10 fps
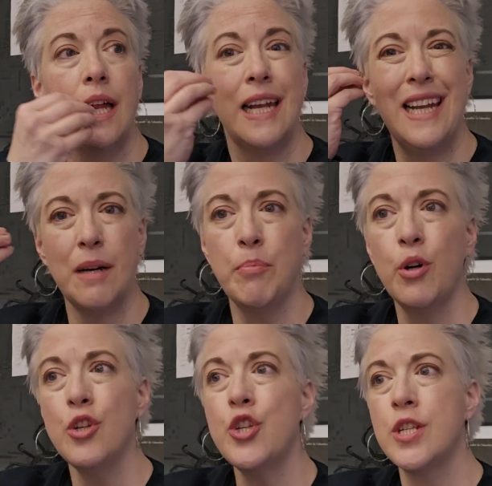
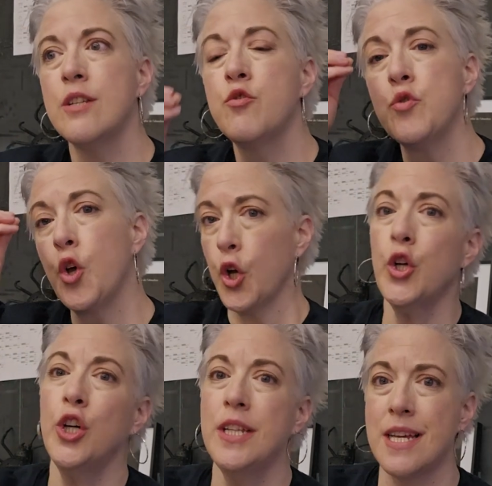L'approche, c'est une
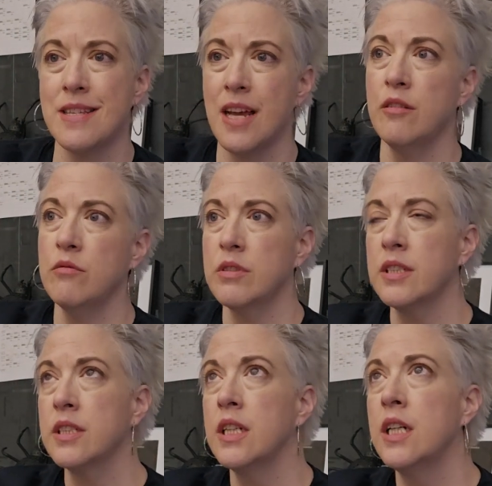
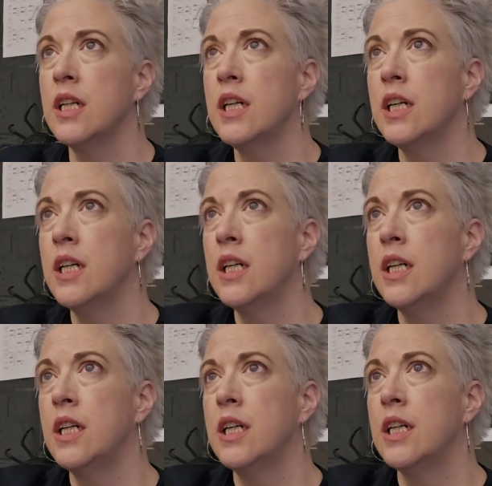reconnaissance
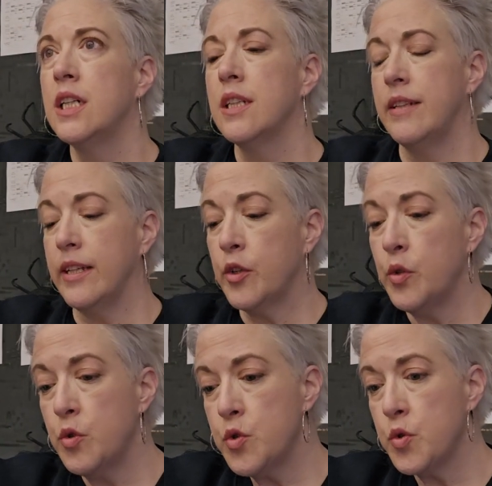des
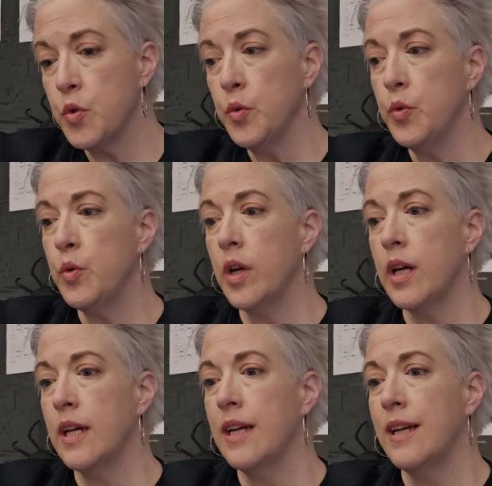cultures
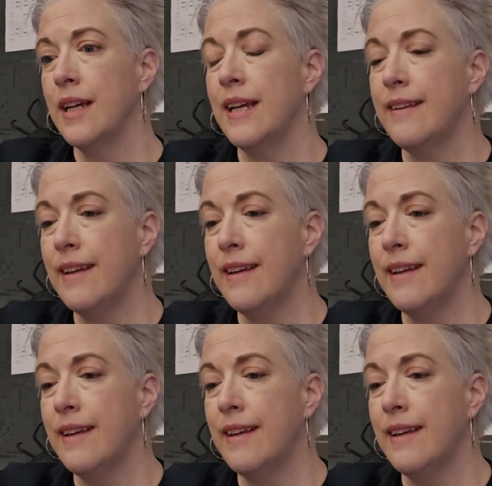et